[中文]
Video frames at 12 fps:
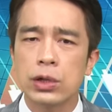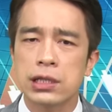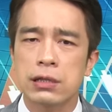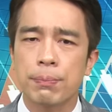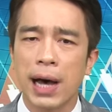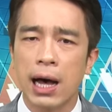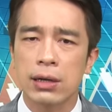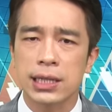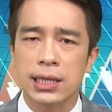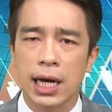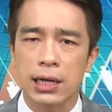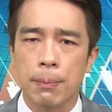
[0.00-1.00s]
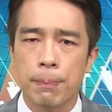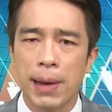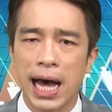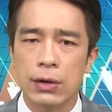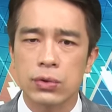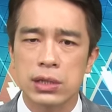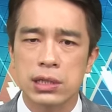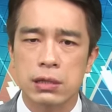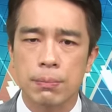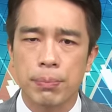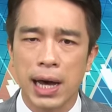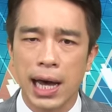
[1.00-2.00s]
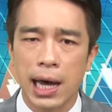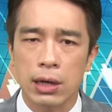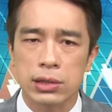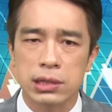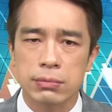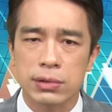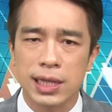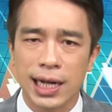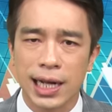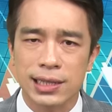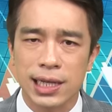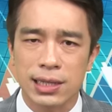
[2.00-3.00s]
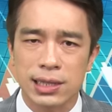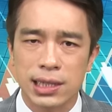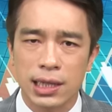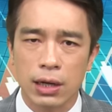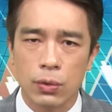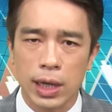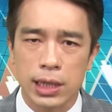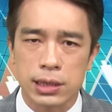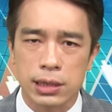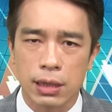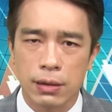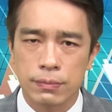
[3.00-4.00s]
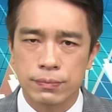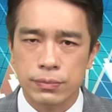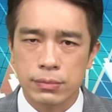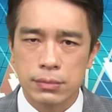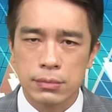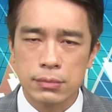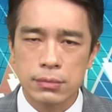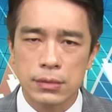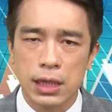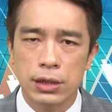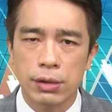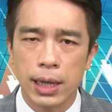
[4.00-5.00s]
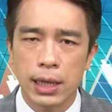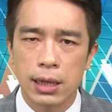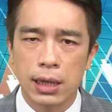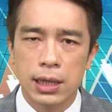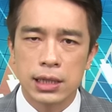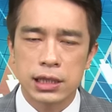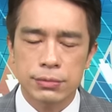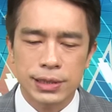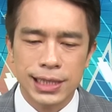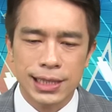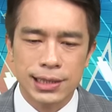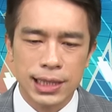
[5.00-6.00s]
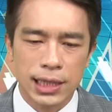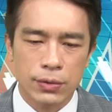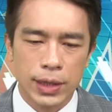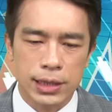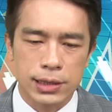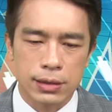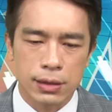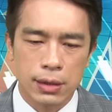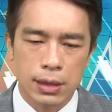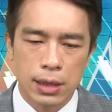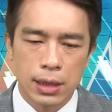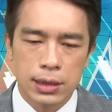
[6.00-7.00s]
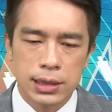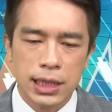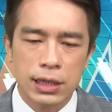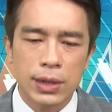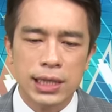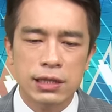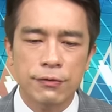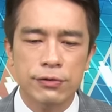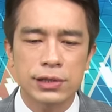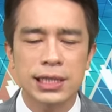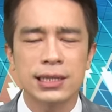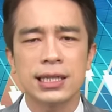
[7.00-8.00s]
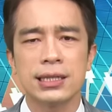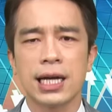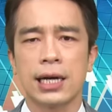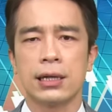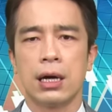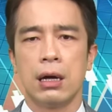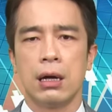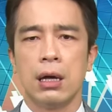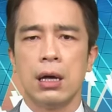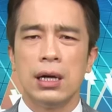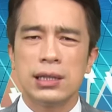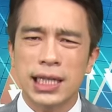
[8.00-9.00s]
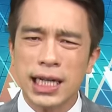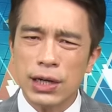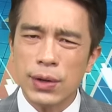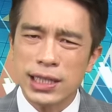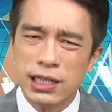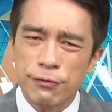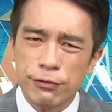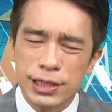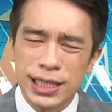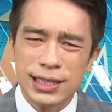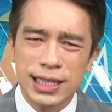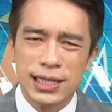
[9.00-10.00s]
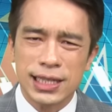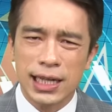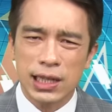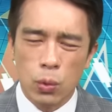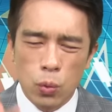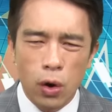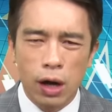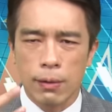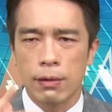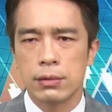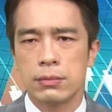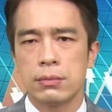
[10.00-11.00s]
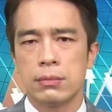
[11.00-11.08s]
月十八号在哪里？八月十八号是不是大概在这个位置，对不对？是不是在这个位置，这个位置附近进场的，这个位置附近进场的，我